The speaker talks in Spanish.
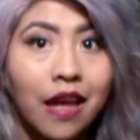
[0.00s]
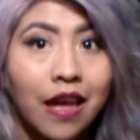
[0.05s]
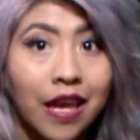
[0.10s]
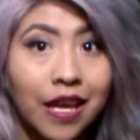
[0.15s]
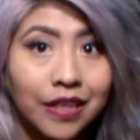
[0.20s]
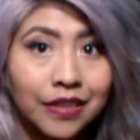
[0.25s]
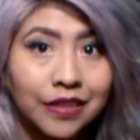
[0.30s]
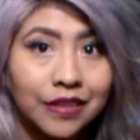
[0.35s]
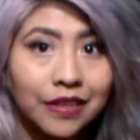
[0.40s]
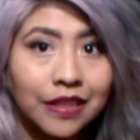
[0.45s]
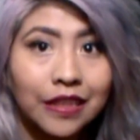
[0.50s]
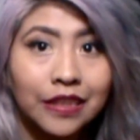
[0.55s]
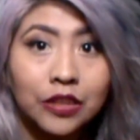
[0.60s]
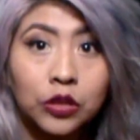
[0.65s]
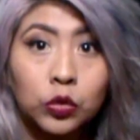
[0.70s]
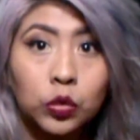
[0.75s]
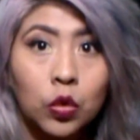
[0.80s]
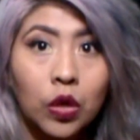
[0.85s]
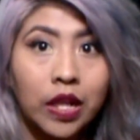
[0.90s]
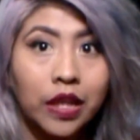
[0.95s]
Este
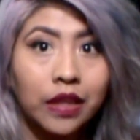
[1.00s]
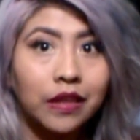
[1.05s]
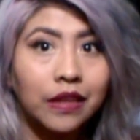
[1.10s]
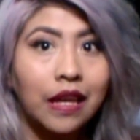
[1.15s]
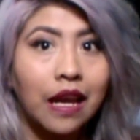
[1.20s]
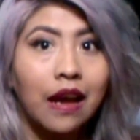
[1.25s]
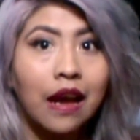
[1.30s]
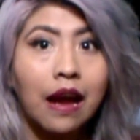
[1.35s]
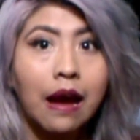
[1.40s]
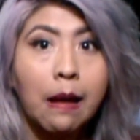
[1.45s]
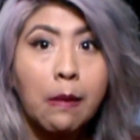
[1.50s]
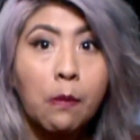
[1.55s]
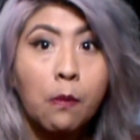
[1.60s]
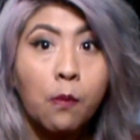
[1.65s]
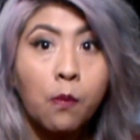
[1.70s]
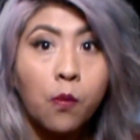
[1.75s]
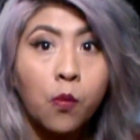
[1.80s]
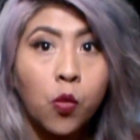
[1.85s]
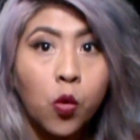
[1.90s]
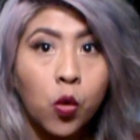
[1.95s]
suelta
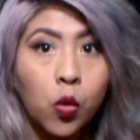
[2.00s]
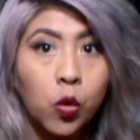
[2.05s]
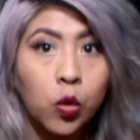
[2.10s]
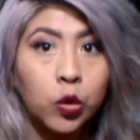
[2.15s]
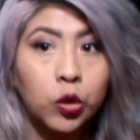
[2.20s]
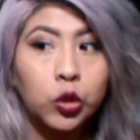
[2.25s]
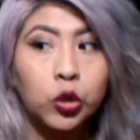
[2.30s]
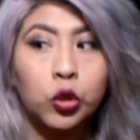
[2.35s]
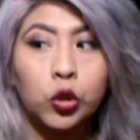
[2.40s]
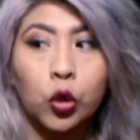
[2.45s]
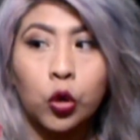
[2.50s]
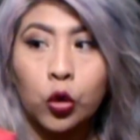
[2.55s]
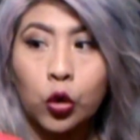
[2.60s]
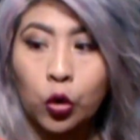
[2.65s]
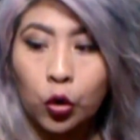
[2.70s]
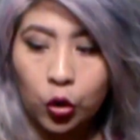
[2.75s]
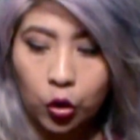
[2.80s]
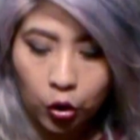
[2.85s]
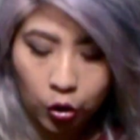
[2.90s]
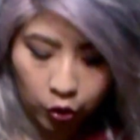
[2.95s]
mucho
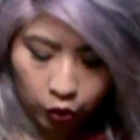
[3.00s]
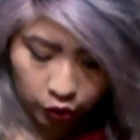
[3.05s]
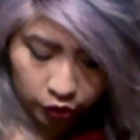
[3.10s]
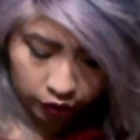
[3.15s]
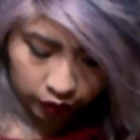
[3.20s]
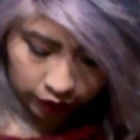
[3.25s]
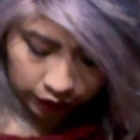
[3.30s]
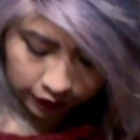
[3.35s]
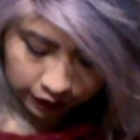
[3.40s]
color.